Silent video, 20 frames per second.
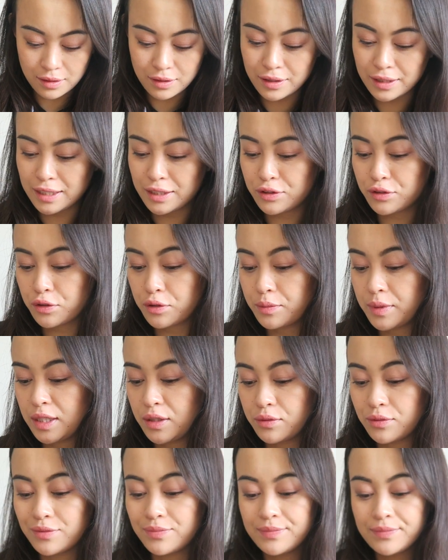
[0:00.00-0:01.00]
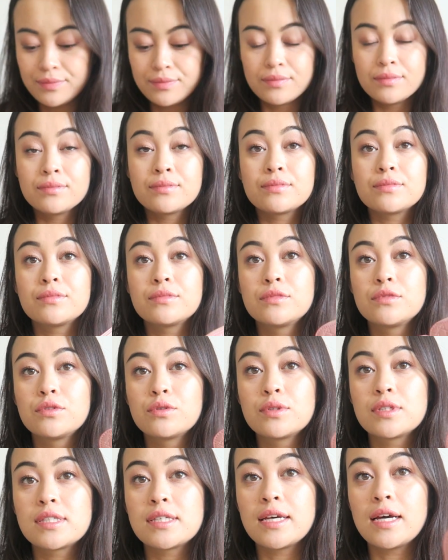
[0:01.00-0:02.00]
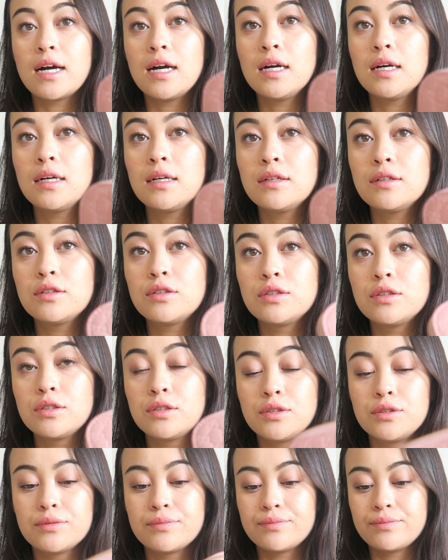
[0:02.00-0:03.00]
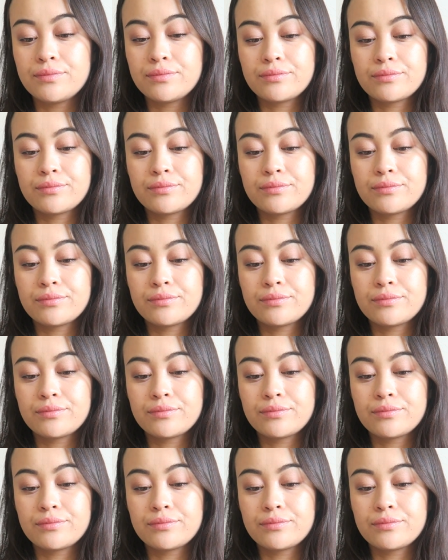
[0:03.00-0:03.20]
Oh, il est trop mignon. Donc, c'est un euh,